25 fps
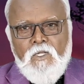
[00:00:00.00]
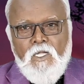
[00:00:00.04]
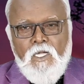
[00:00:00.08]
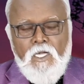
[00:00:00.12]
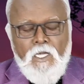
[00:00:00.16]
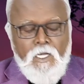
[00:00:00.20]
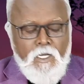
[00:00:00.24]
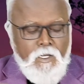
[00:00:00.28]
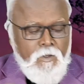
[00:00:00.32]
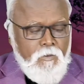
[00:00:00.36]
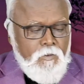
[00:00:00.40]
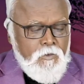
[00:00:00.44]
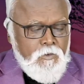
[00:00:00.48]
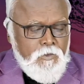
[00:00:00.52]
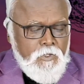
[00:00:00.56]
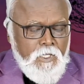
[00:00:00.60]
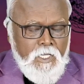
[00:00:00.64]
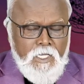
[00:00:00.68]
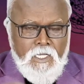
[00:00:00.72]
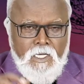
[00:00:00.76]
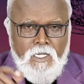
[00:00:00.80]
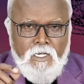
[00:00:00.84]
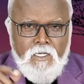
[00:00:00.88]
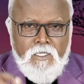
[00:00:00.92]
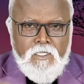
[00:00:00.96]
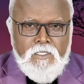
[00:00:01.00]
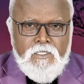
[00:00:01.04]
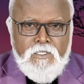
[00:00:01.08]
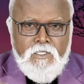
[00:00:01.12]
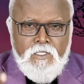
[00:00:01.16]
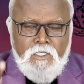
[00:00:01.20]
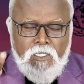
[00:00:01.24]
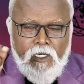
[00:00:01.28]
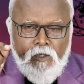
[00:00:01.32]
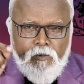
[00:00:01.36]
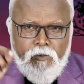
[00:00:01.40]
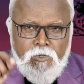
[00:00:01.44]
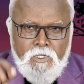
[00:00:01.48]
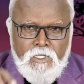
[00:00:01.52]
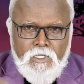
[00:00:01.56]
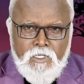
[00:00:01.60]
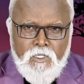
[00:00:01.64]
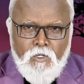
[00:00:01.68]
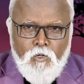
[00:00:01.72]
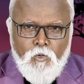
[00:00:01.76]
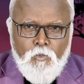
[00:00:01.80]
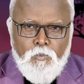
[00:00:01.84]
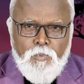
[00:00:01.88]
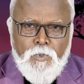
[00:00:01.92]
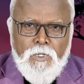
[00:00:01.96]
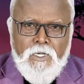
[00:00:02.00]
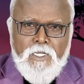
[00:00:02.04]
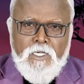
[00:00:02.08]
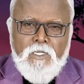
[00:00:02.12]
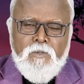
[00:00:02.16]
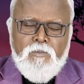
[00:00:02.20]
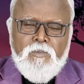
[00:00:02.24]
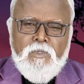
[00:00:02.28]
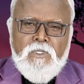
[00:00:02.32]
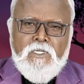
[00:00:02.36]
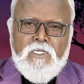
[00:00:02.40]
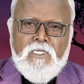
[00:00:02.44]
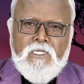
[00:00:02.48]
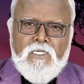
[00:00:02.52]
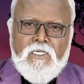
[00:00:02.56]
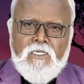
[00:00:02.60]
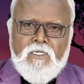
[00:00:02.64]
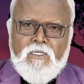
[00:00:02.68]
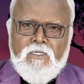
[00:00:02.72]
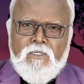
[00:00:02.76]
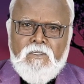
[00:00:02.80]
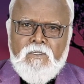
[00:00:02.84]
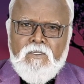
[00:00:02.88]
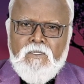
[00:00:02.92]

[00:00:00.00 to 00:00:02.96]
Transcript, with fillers: தேவனுடைய ரகசியம் நம்ம இடத்துல ஒப்படைக்கப்பட்டிருக்கு